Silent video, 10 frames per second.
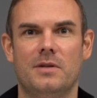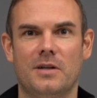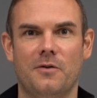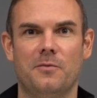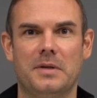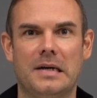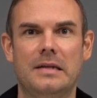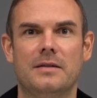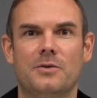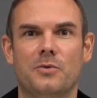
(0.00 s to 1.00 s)
Metall auf
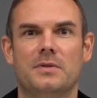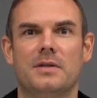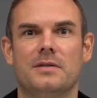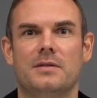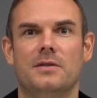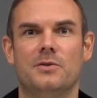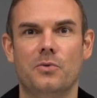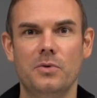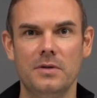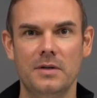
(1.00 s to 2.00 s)
Metall ist grundsätzlich nicht
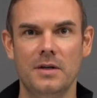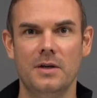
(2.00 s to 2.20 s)
gut,